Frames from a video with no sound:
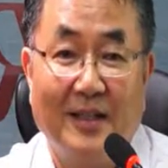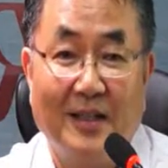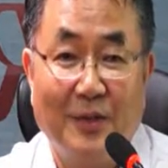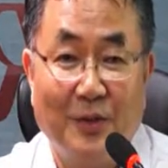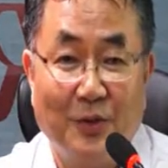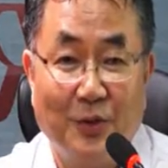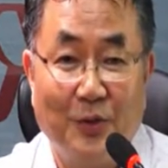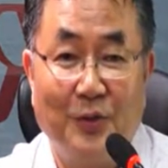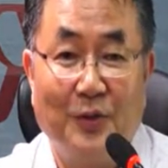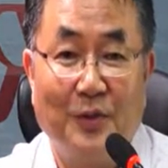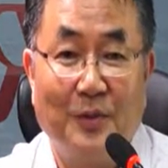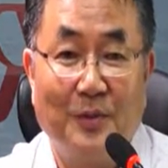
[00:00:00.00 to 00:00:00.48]

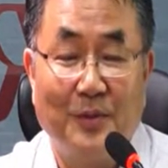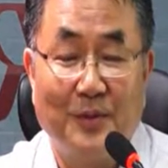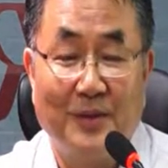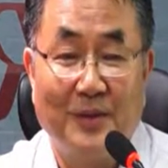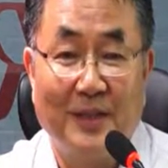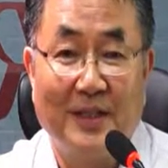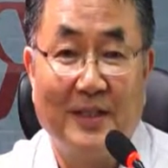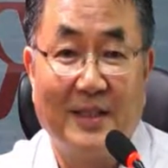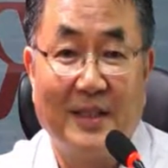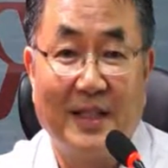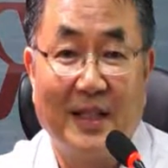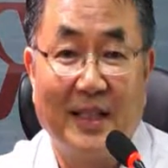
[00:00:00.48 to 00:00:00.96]
유튜브
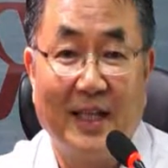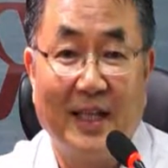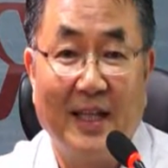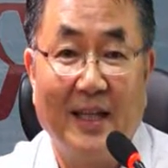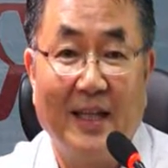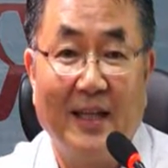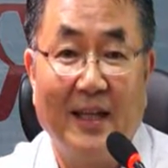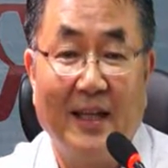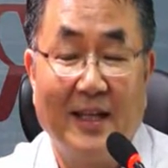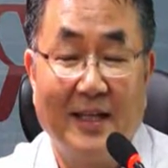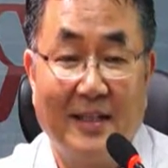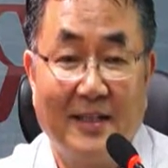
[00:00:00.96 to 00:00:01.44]
세상에
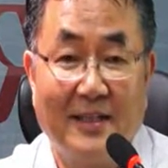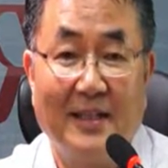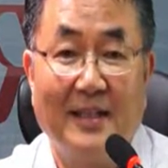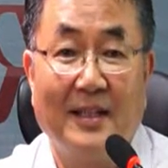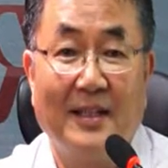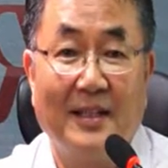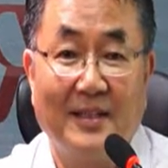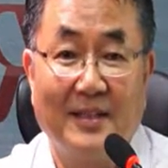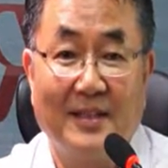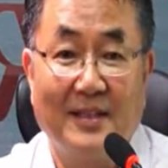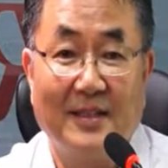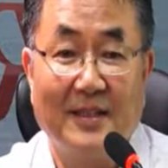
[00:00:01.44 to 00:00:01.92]

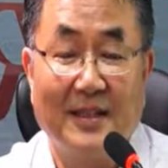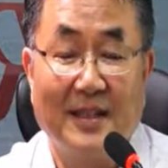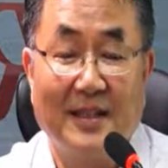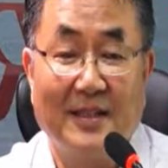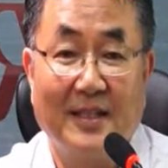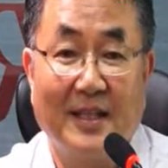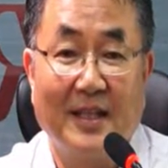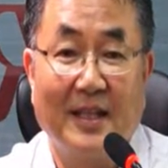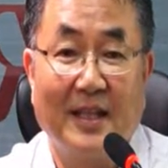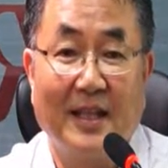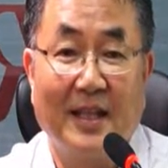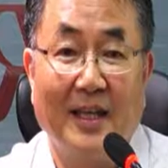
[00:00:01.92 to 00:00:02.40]
SNS
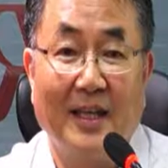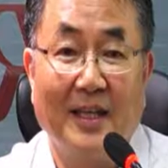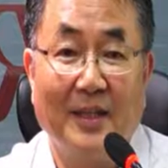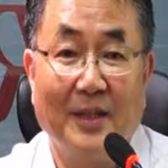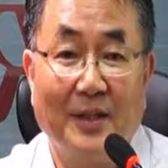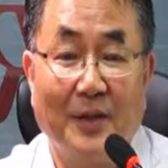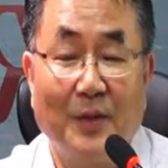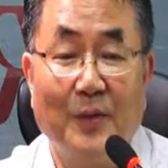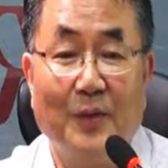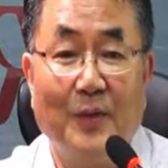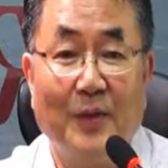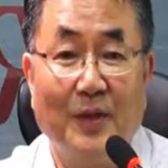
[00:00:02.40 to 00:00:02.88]
세상에
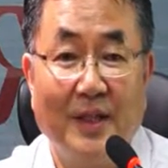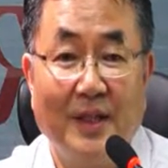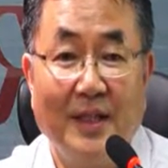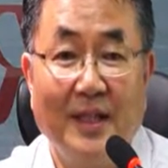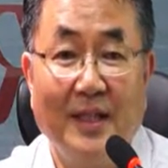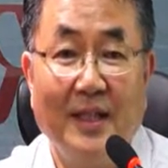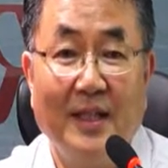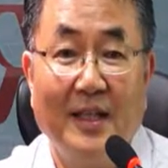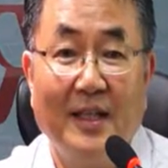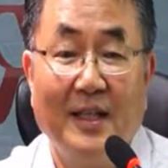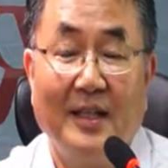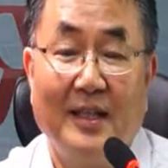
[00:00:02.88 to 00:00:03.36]

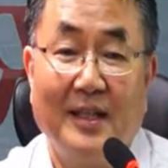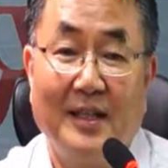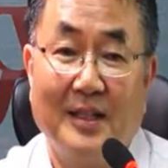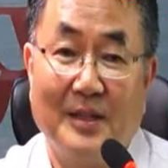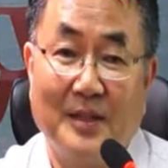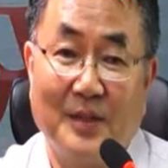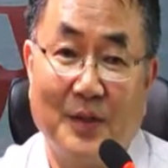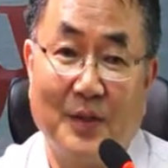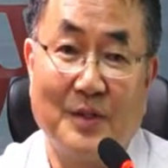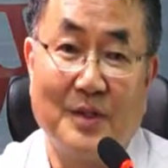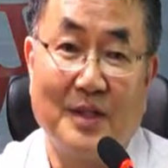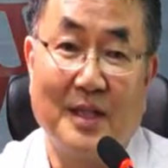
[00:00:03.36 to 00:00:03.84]
영원히
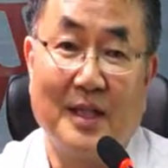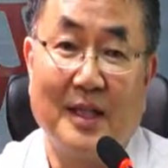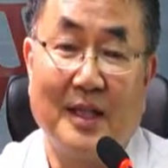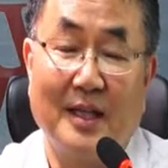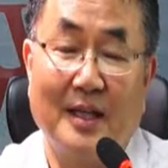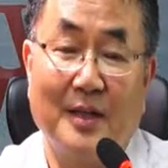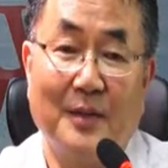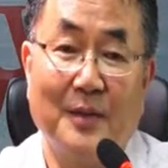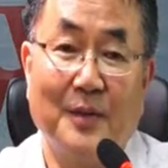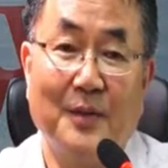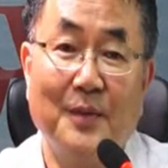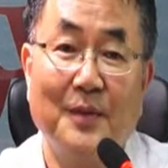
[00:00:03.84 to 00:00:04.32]

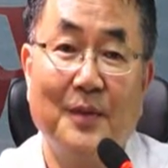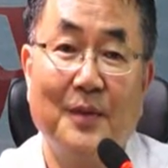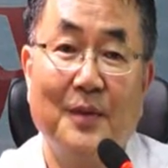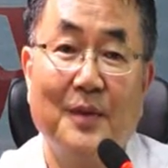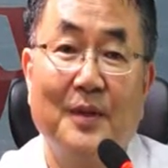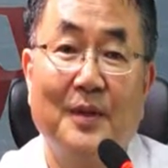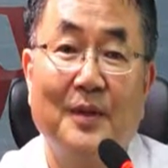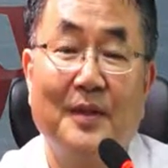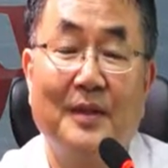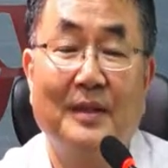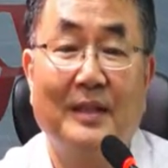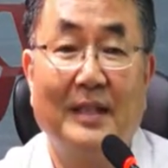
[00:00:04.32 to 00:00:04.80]
저장하고
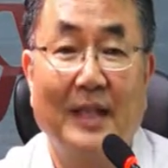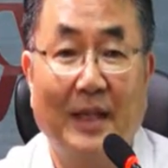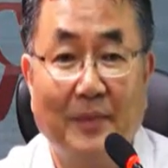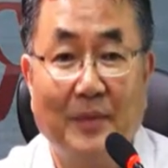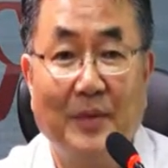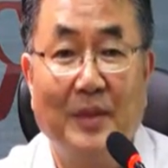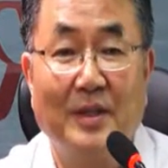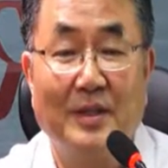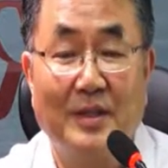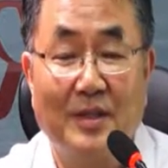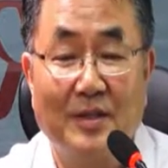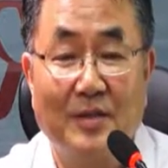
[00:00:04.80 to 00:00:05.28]

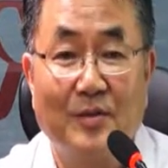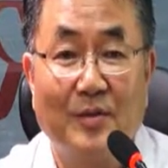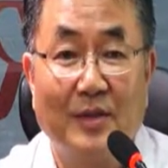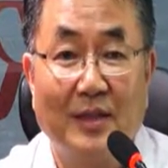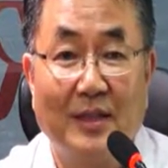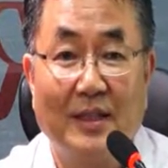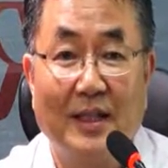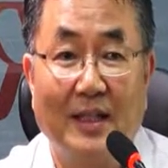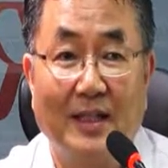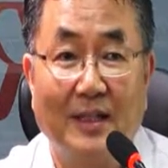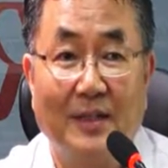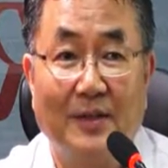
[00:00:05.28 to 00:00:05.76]
남겨질 수
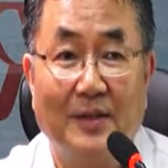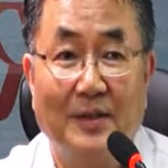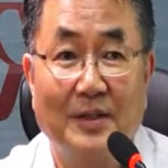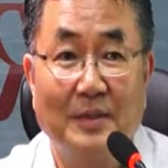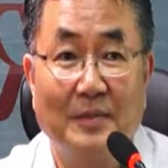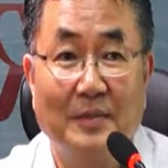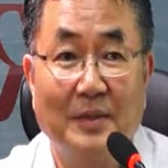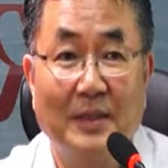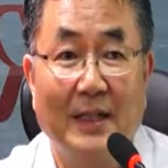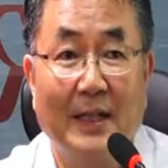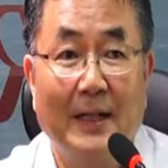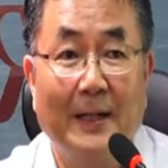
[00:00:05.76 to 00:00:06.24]
있다는
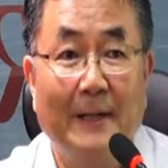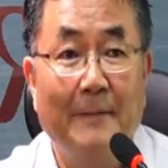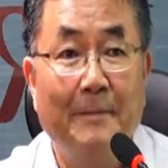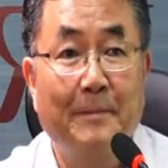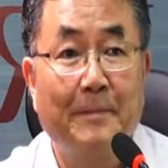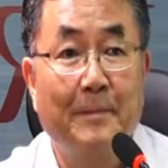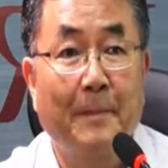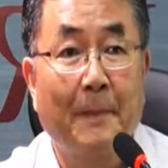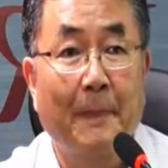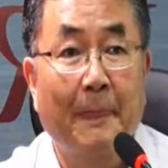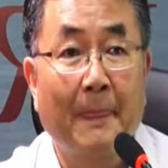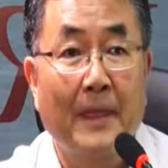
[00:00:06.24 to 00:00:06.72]
것입니다.
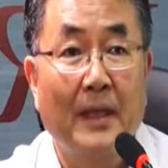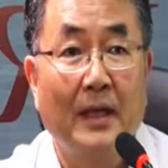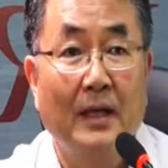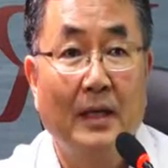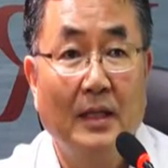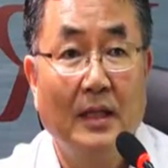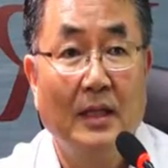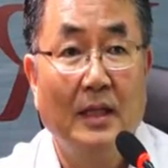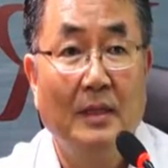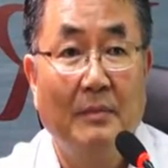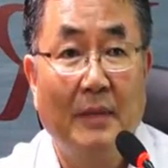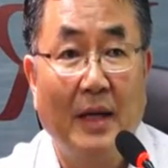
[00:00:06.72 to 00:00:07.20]

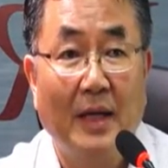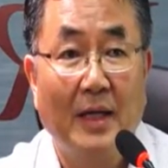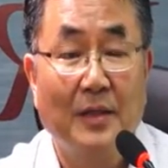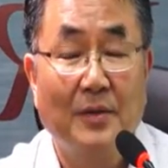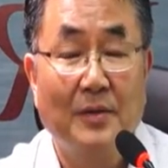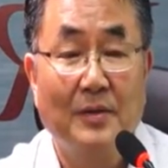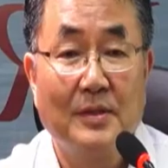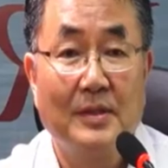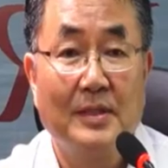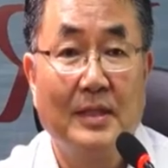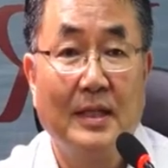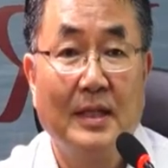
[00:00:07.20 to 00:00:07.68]
이
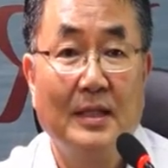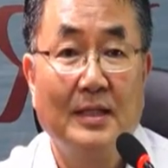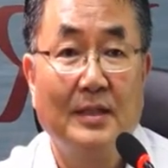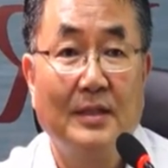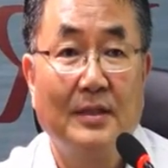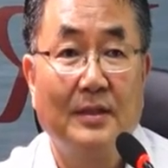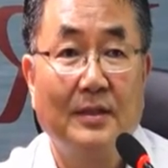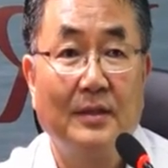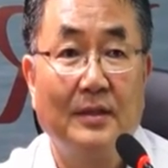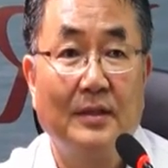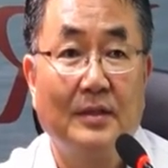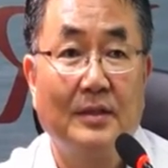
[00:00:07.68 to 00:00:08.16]

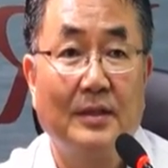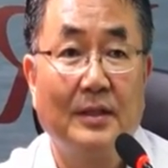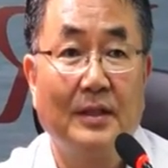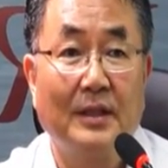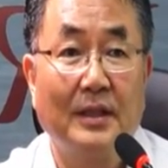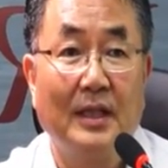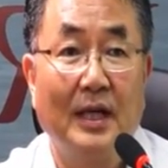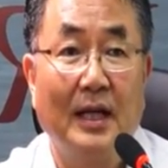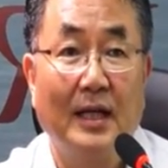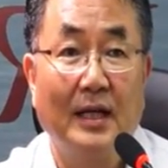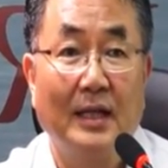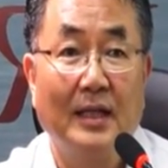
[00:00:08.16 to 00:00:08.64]
마이크로스테이션을
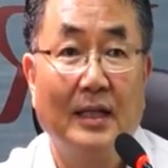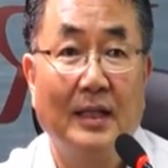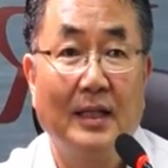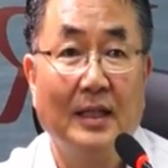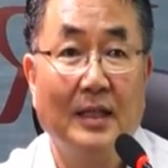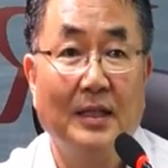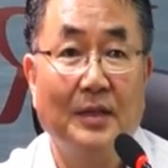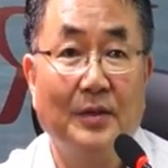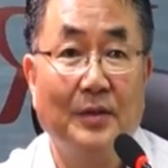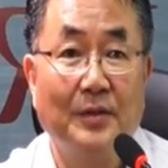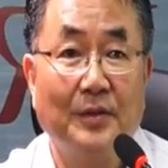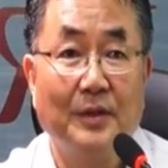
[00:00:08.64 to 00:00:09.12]
저희가 하게 된
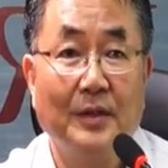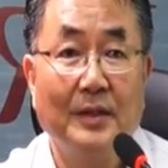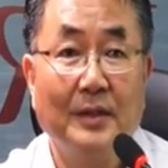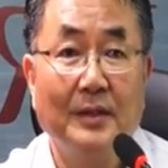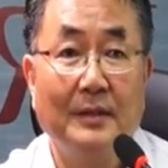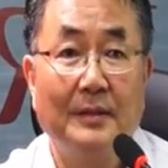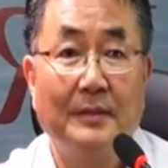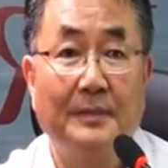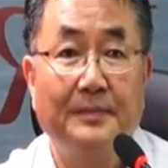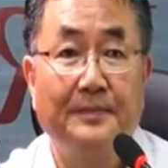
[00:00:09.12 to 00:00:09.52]
이유는